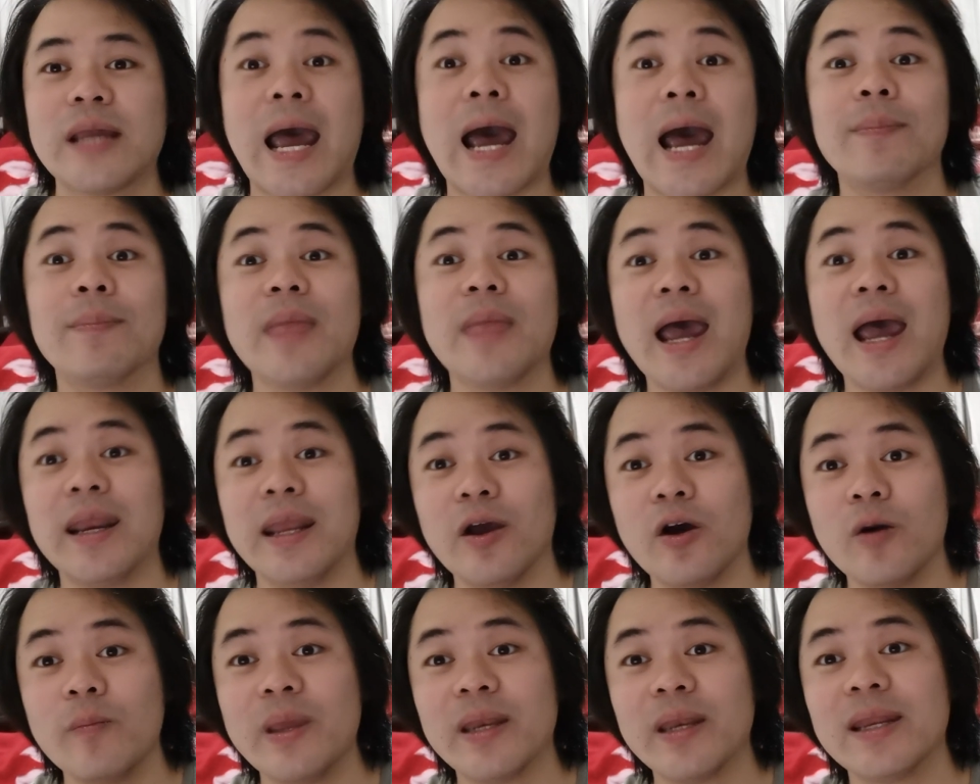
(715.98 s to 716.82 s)
ถามได้
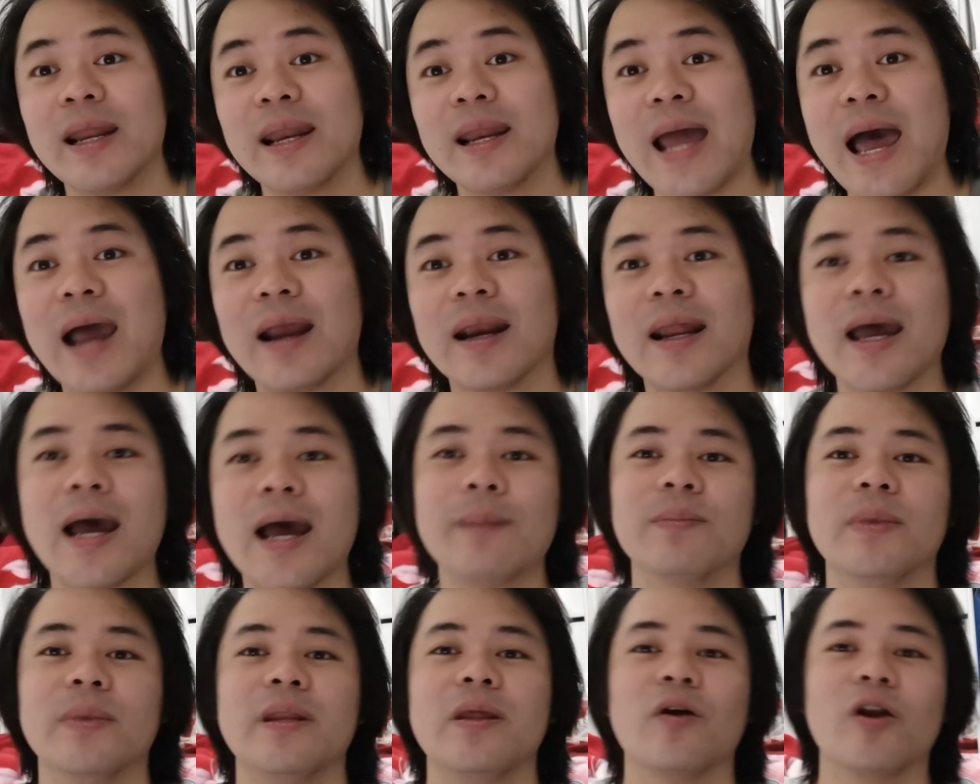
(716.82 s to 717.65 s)
ในคอมเมนต์ด้านล่างนะ
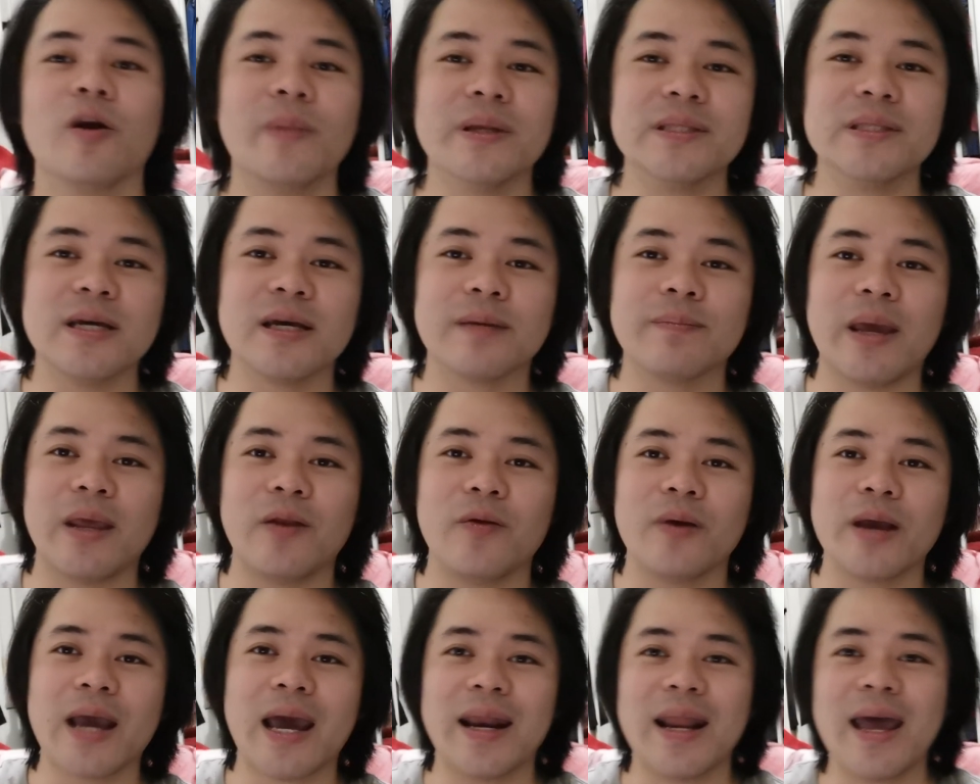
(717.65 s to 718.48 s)
ครับแล้วเดี๋ยวเรามาเจอกันใหม่
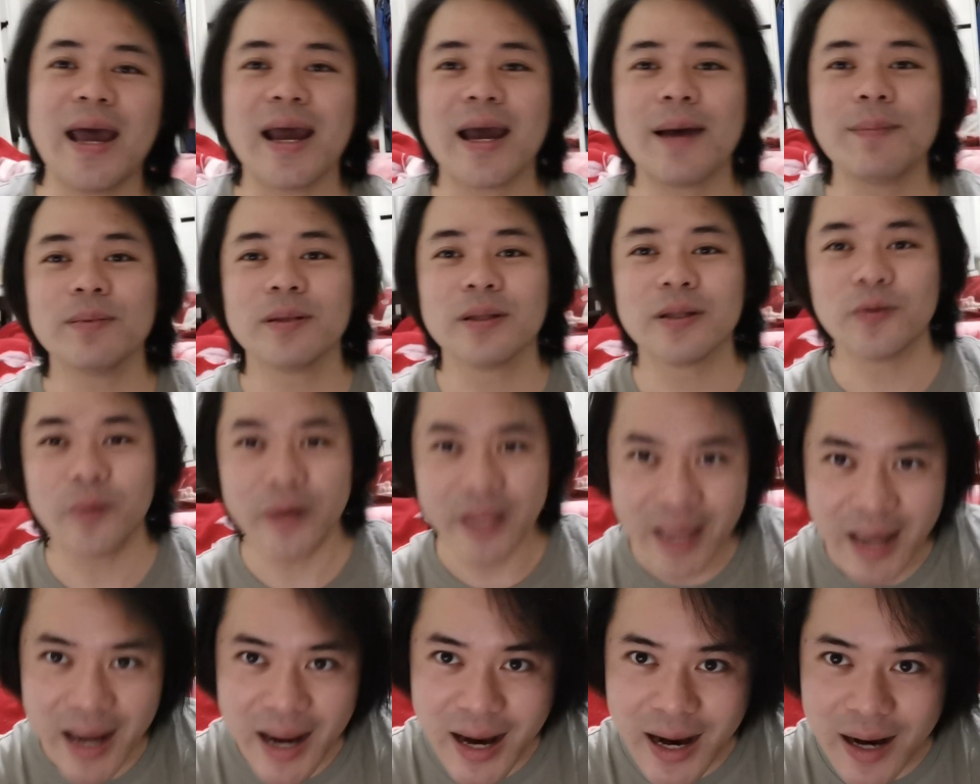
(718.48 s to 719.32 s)
ในโอกาสหน้าครับส
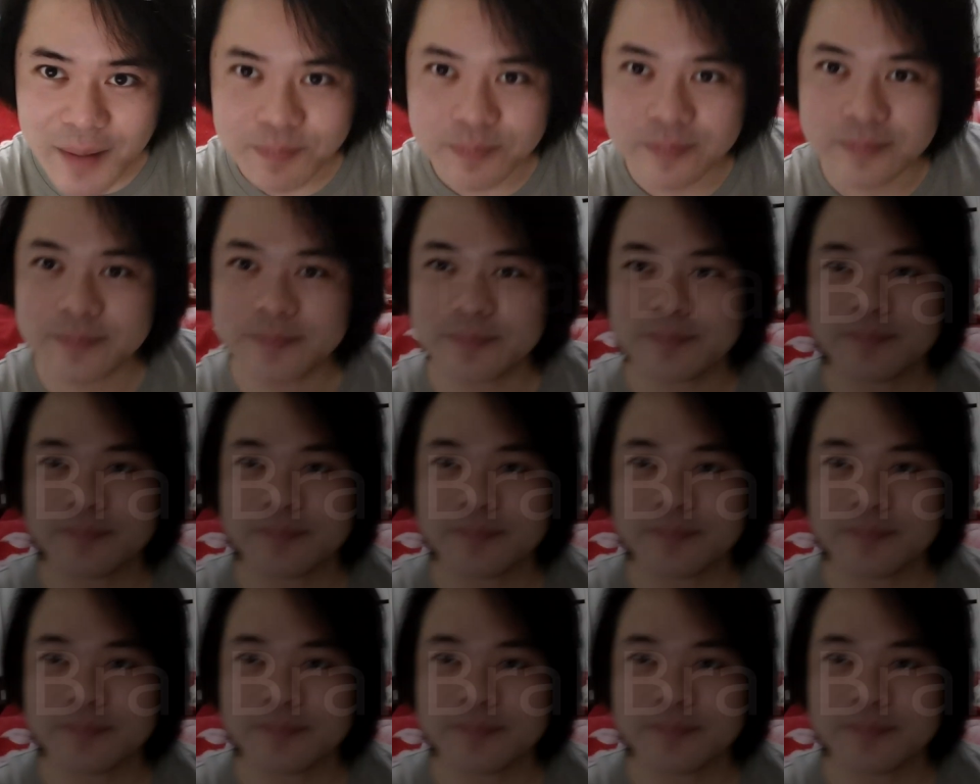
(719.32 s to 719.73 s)
วัสดีครับ